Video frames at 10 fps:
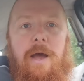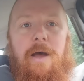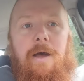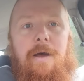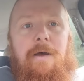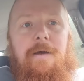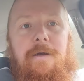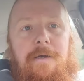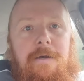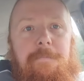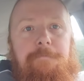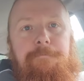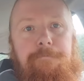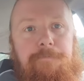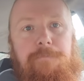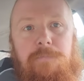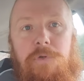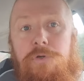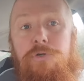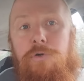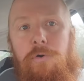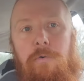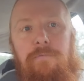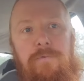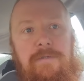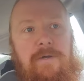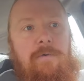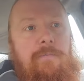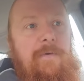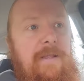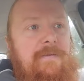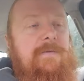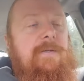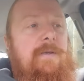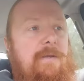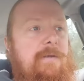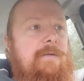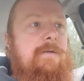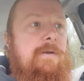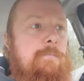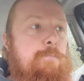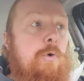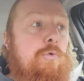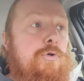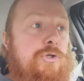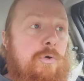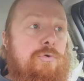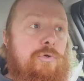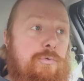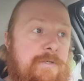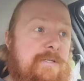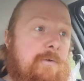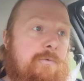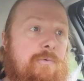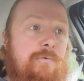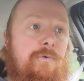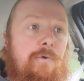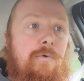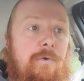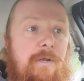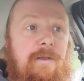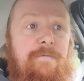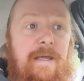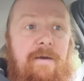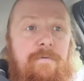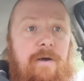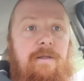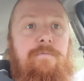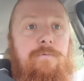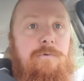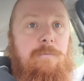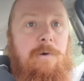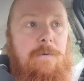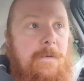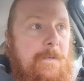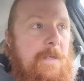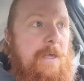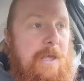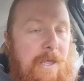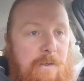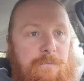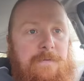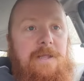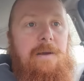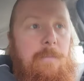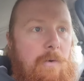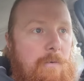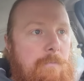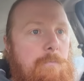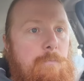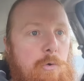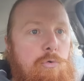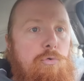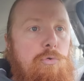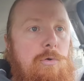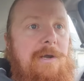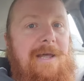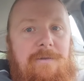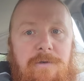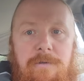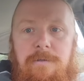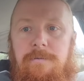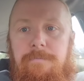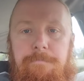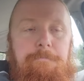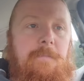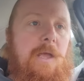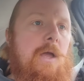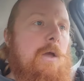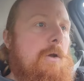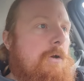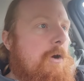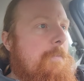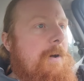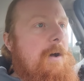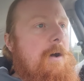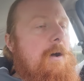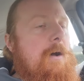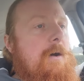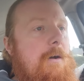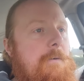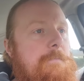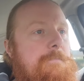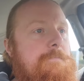Euh, revenons-en au fait. Beaucoup de gens aujourd'hui se rendent compte qu'il va y avoir un effondrement et finalement beaucoup l'attendent comme un,